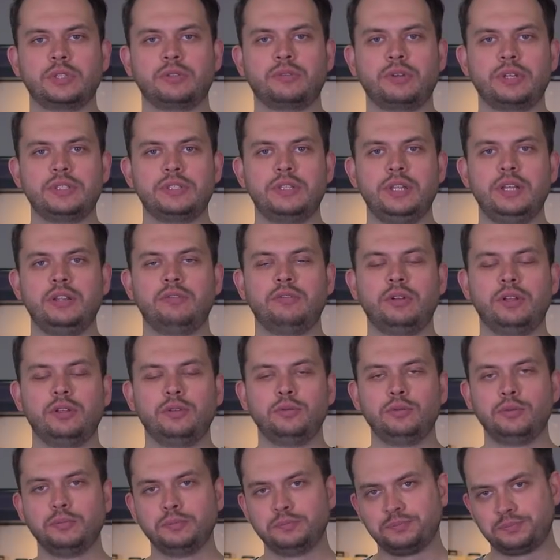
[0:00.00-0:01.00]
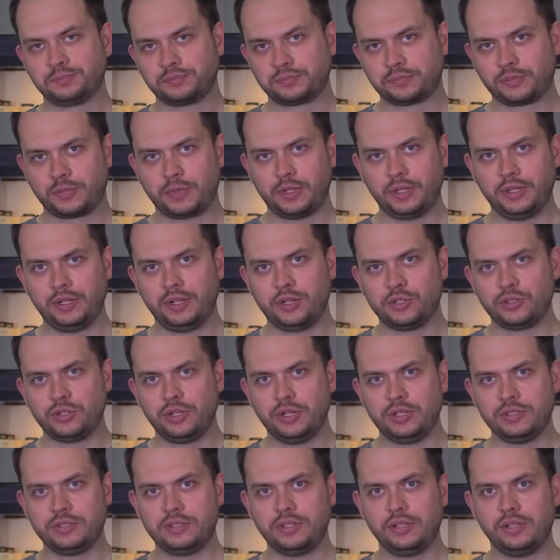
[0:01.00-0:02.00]
подхватили волну и
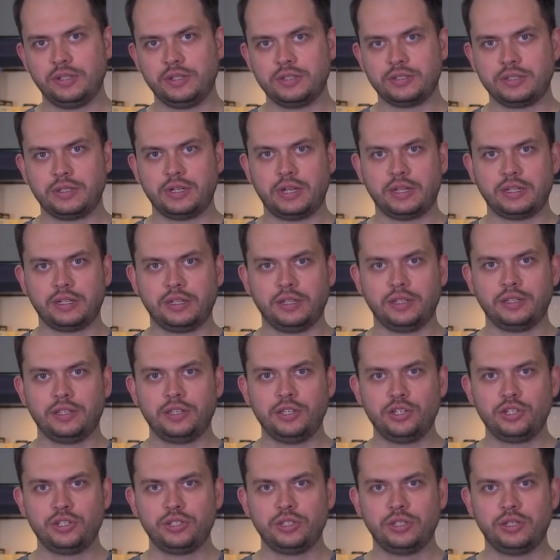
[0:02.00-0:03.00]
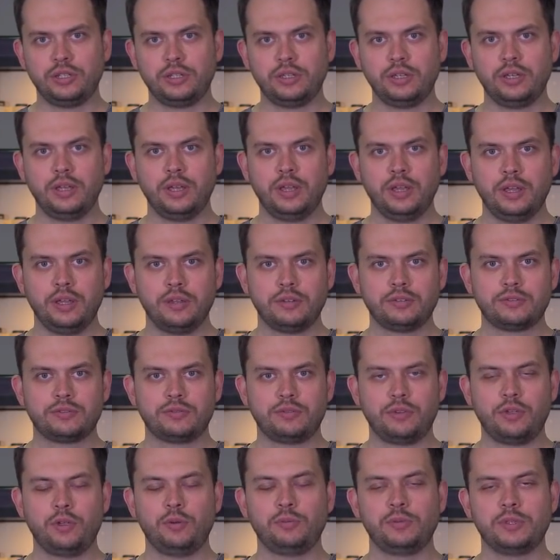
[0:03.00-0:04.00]
решили сделать аналогичные в
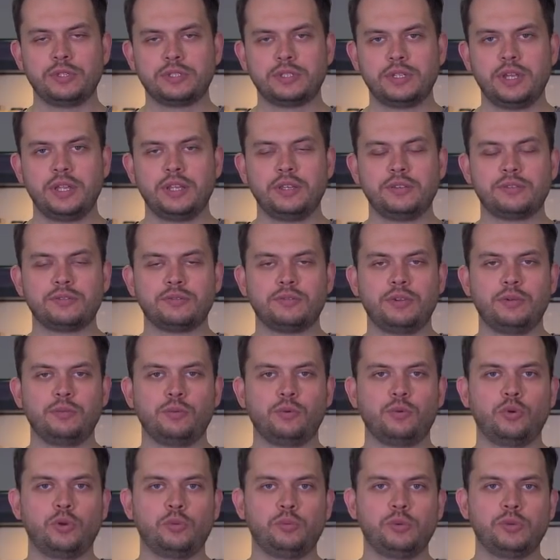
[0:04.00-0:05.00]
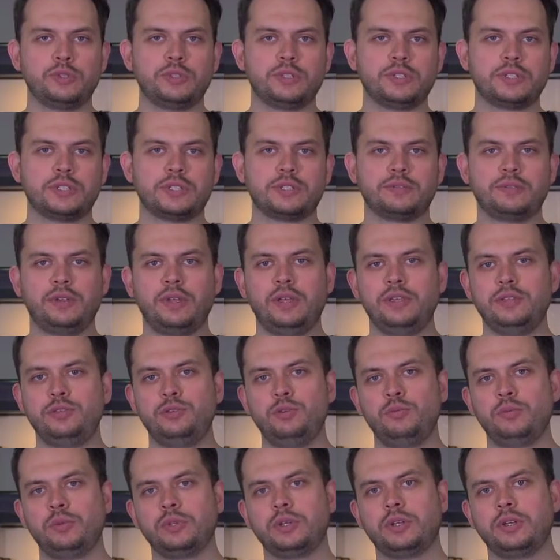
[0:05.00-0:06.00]
своем дизайне, в своем корпусе, со своей
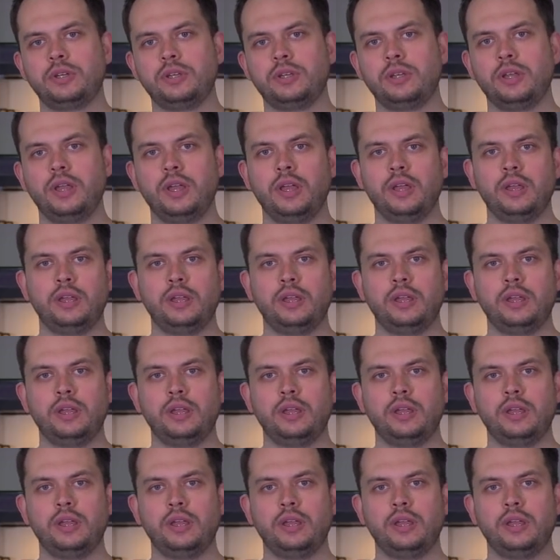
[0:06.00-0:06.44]
изюминкой,